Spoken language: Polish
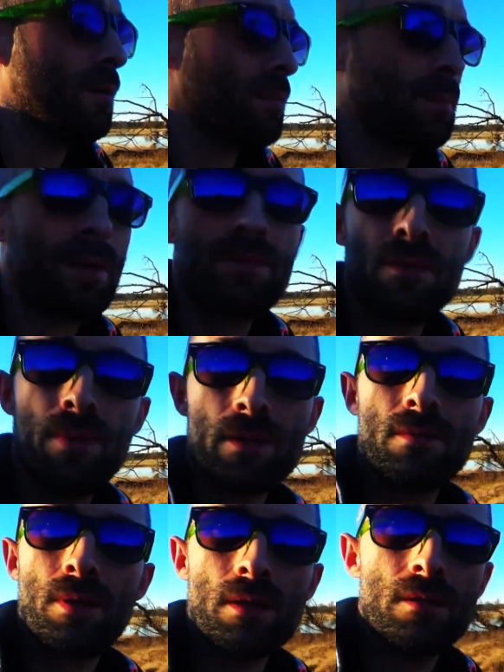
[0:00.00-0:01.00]
mam naprawdę
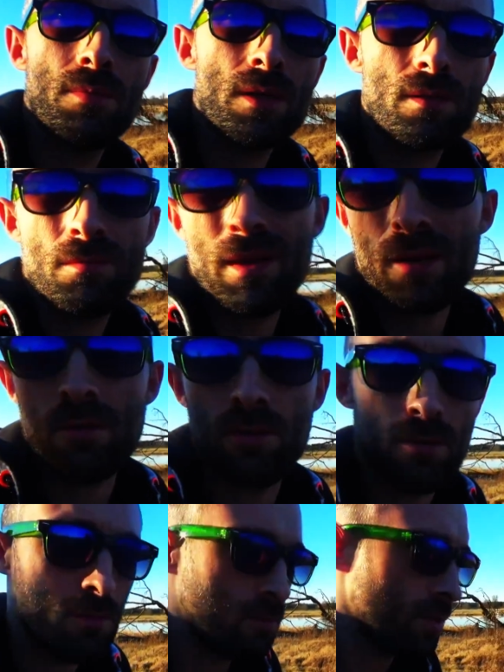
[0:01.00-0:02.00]
bardzo, bardzo, bardzo
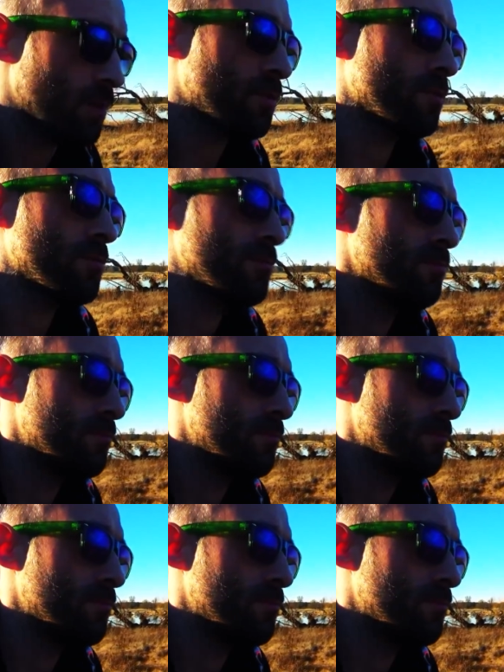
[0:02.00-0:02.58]
mało. Ogólnie to